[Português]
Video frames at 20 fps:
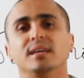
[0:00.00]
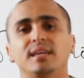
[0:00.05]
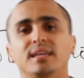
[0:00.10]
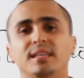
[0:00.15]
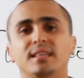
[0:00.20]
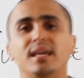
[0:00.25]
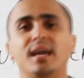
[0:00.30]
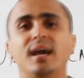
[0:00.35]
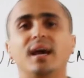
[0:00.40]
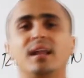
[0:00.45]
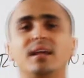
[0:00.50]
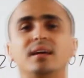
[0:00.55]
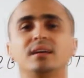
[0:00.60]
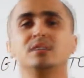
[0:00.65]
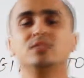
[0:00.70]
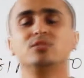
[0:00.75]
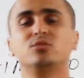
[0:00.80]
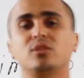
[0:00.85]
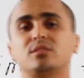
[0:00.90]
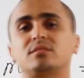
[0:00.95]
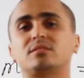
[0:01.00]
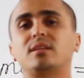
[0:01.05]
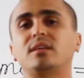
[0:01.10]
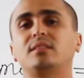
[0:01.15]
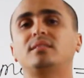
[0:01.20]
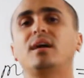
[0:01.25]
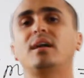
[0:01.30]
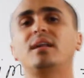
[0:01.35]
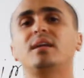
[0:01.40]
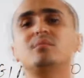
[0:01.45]
e nela nós
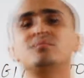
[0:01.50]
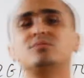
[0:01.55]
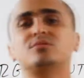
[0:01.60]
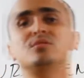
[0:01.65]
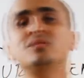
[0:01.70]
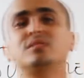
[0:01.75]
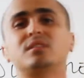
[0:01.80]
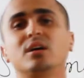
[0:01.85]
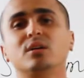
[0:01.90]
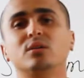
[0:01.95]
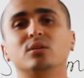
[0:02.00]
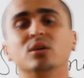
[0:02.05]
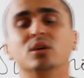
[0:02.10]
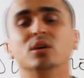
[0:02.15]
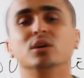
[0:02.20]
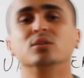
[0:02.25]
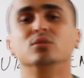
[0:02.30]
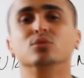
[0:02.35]
trataremos então